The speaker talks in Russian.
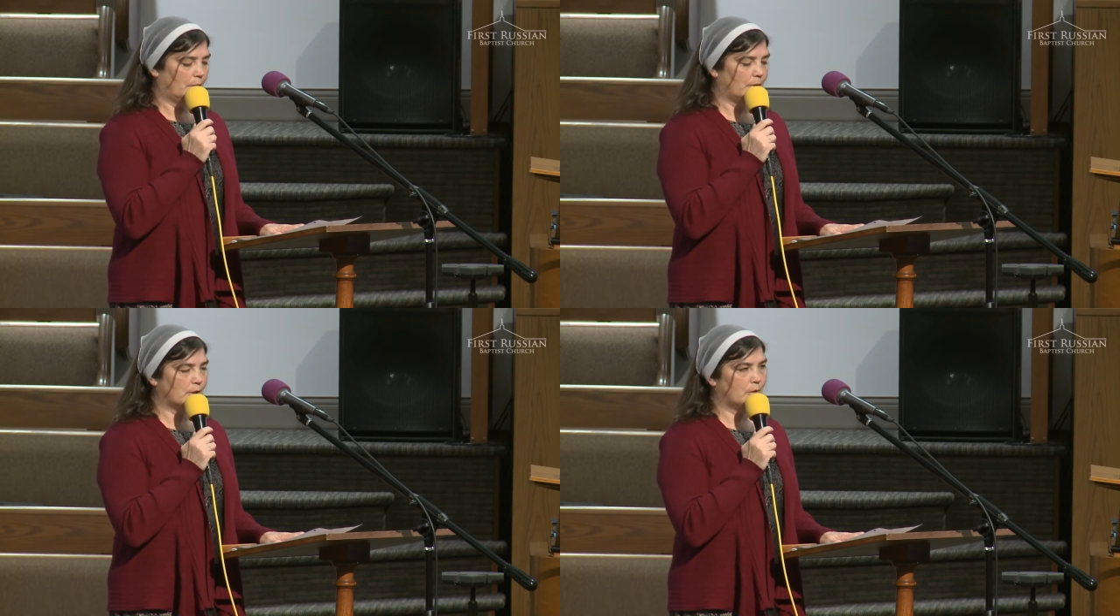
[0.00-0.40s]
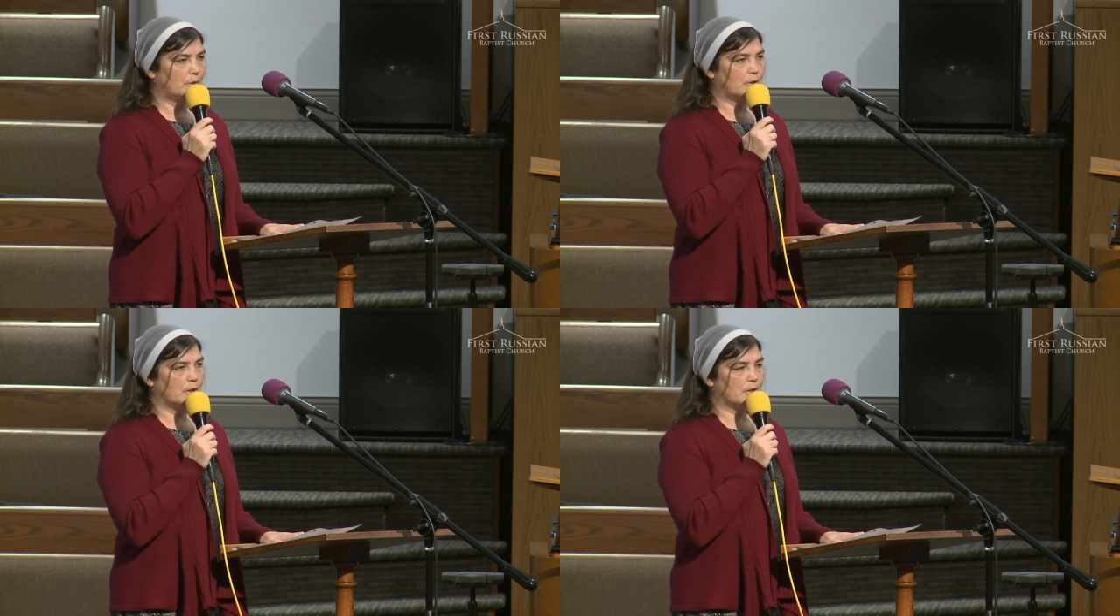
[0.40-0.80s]

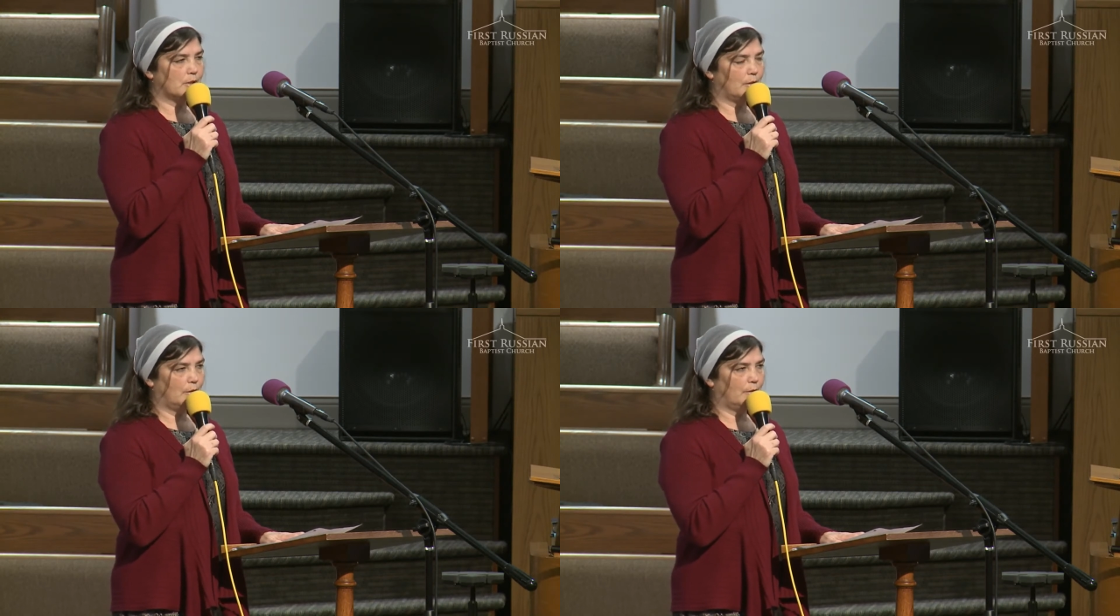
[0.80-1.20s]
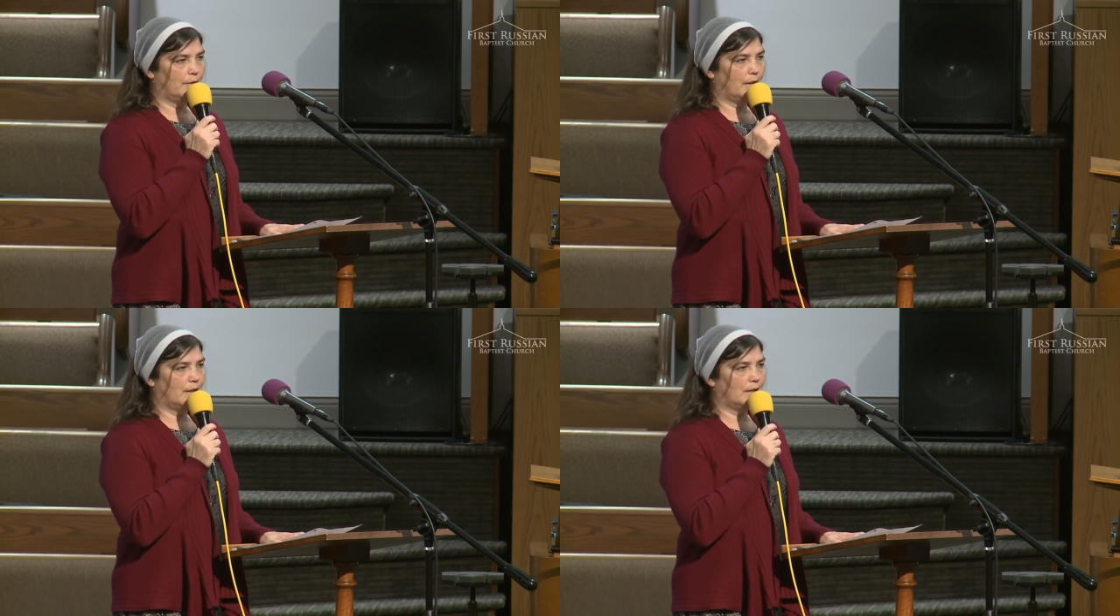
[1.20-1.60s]
послушать
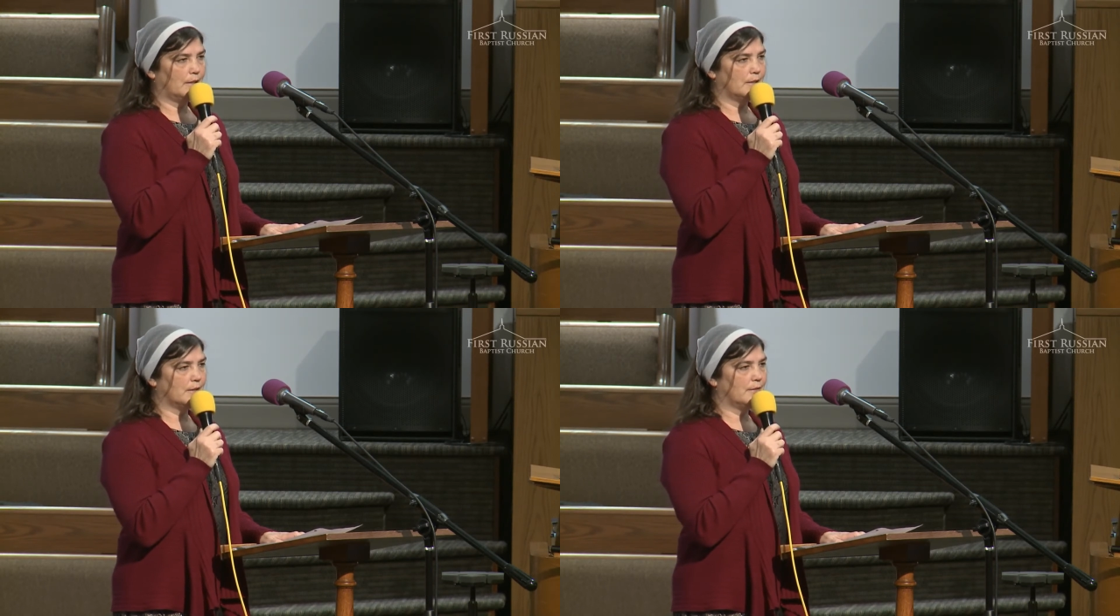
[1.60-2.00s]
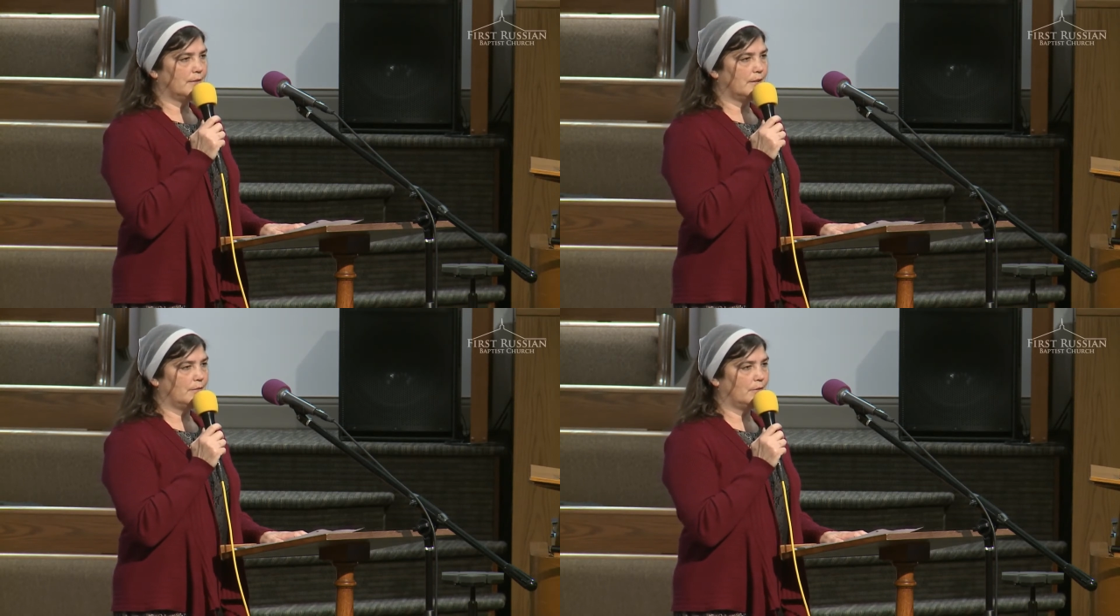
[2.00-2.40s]
слово
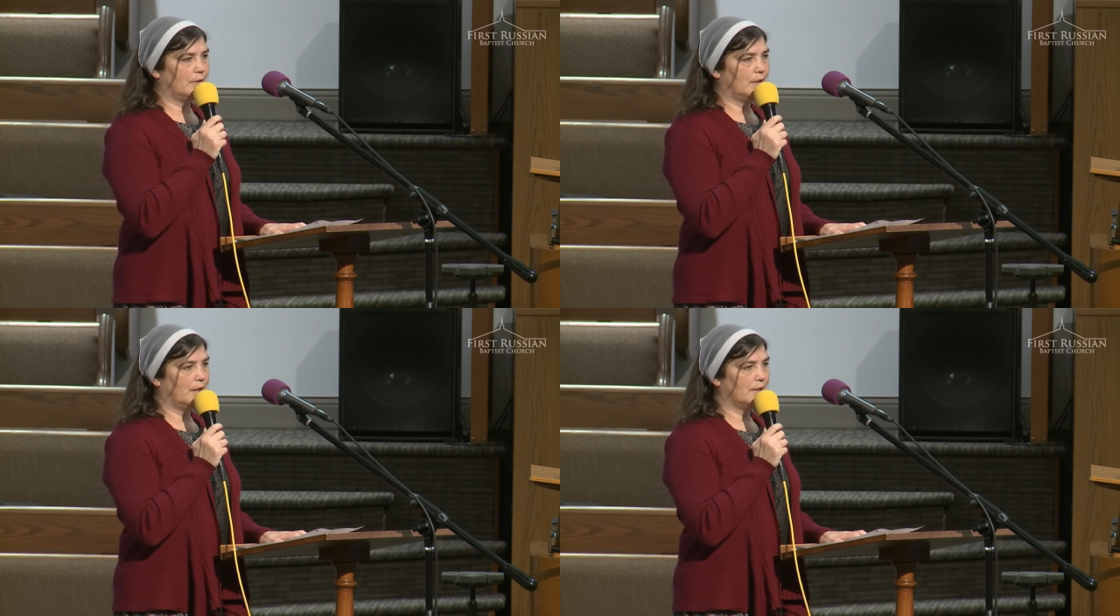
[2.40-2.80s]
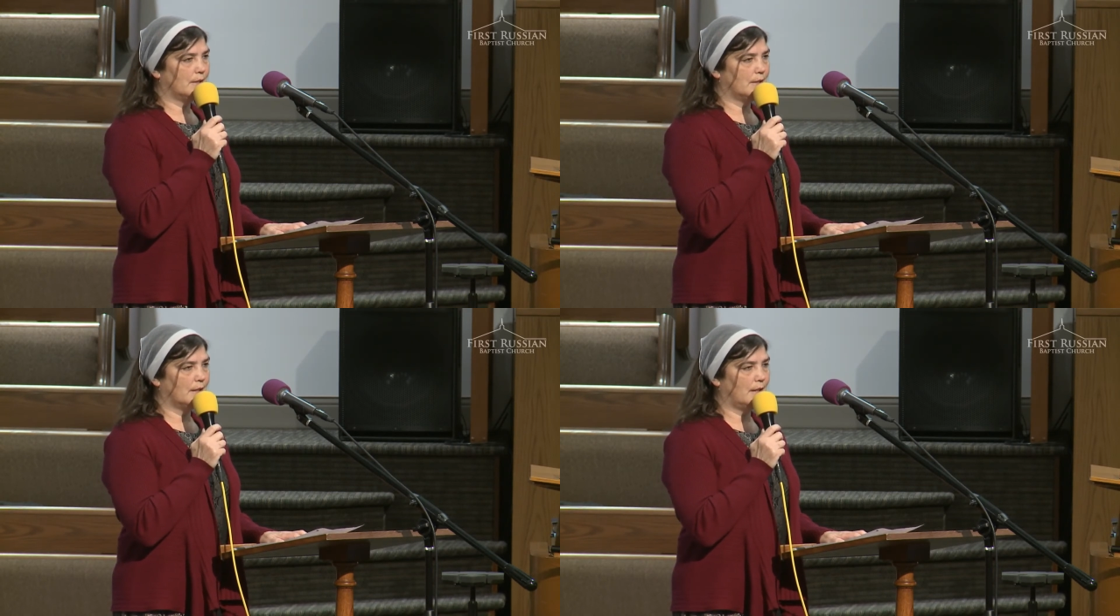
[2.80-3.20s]
своего
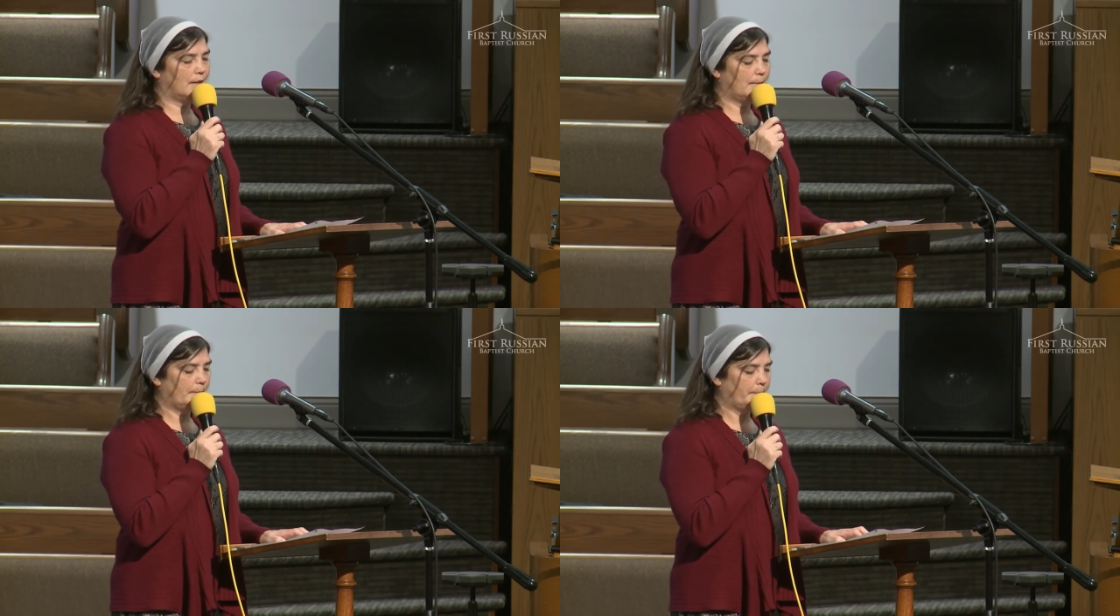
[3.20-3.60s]
Отца.